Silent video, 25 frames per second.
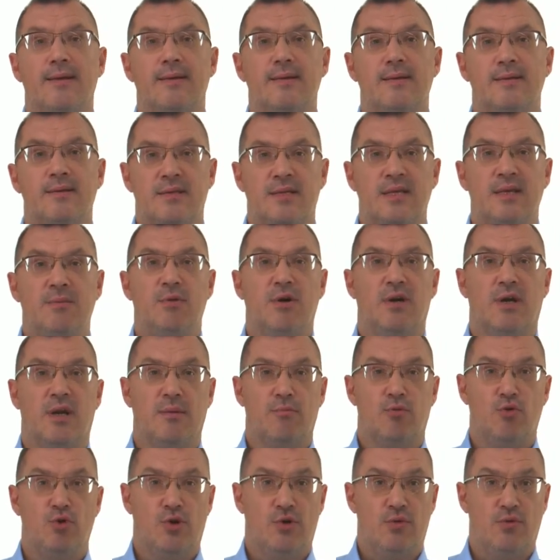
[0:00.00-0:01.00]
снимок
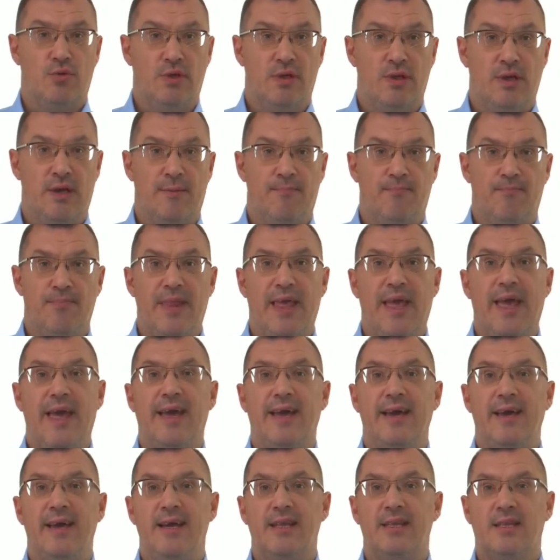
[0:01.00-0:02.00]
рабочего дня.
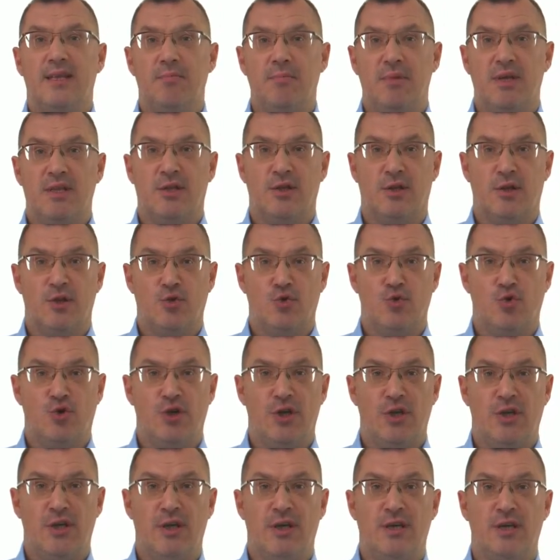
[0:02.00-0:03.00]
Это метод
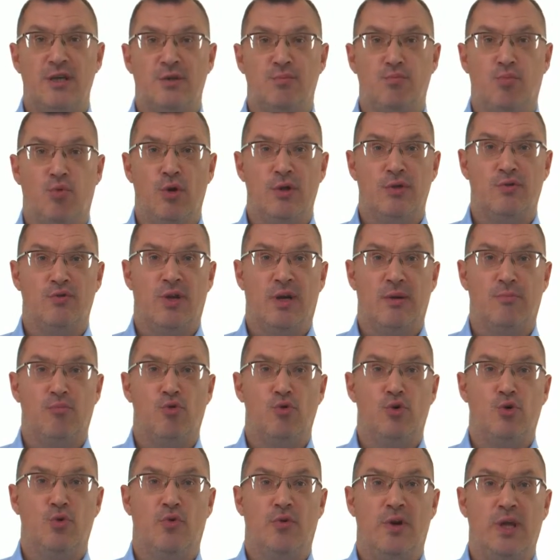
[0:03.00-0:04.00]
изучения использования
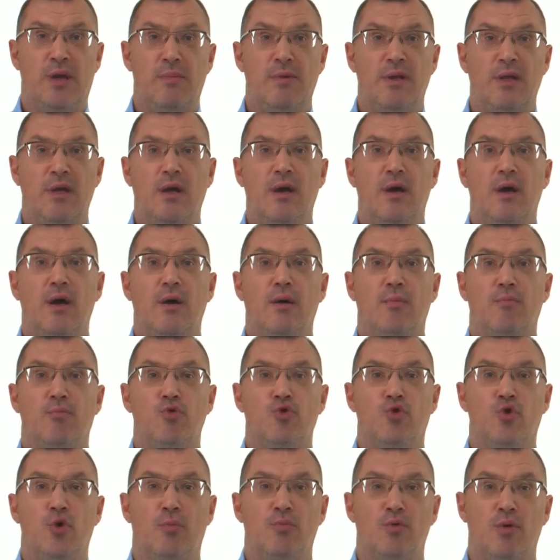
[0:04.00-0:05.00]
рабочего времени
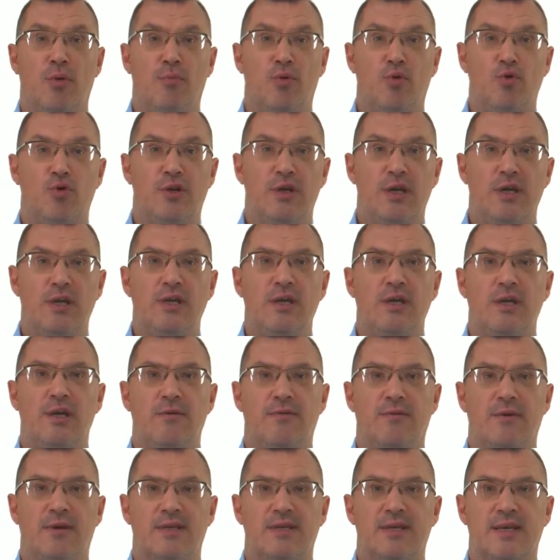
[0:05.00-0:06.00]
путем наблюдения и
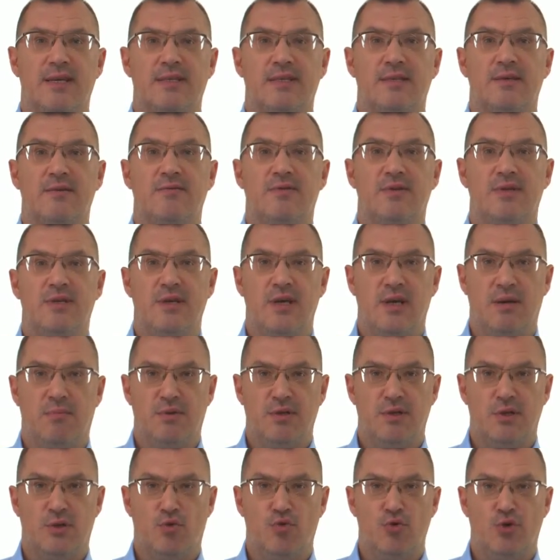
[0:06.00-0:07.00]
фиксации всех
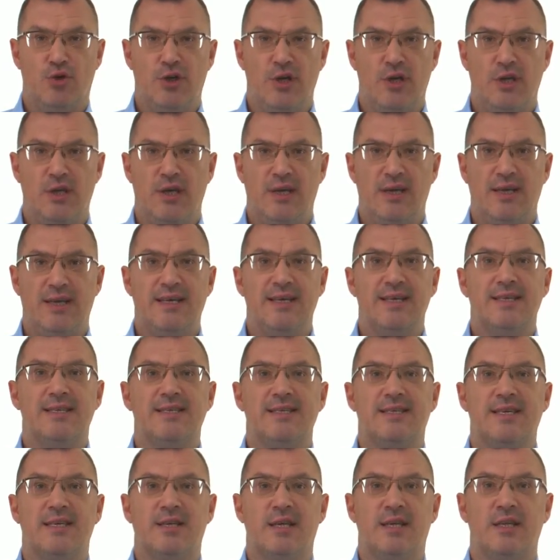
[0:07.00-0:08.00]
без исключения
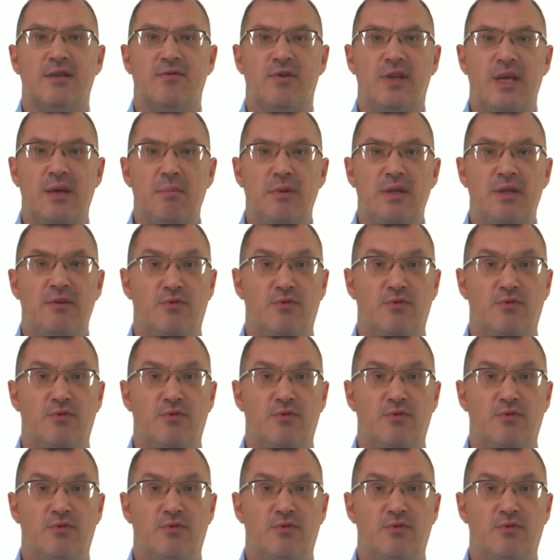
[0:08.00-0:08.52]
затрат времени в